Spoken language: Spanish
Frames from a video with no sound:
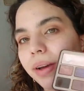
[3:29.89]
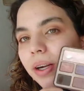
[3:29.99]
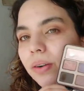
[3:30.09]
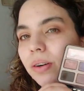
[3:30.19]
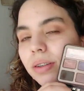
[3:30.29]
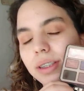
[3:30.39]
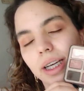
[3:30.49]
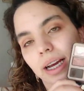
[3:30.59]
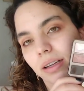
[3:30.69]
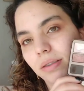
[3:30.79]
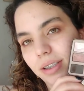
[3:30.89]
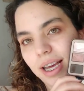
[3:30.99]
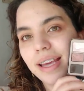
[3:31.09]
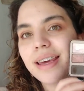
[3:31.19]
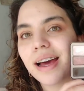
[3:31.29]
pero ya, o
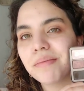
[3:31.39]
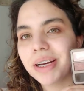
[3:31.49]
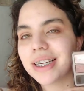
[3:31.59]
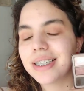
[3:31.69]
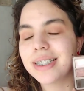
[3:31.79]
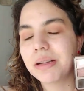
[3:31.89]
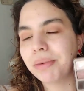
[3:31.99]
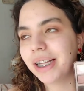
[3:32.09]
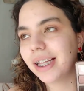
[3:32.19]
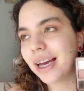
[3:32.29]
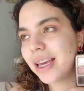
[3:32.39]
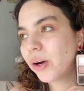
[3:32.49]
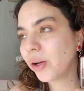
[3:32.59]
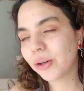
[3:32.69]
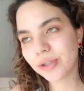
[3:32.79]
sea, ya me cansé de esta paleta,
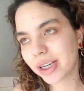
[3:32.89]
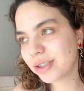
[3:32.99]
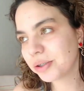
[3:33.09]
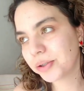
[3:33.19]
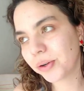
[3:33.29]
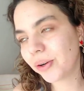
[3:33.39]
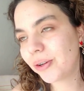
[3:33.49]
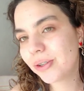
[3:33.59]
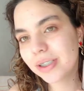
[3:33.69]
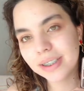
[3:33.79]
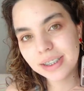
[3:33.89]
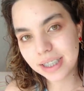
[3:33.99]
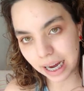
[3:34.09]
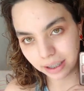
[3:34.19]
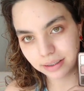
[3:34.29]
ya no quiero usar estos tonos,
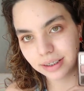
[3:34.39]
ya.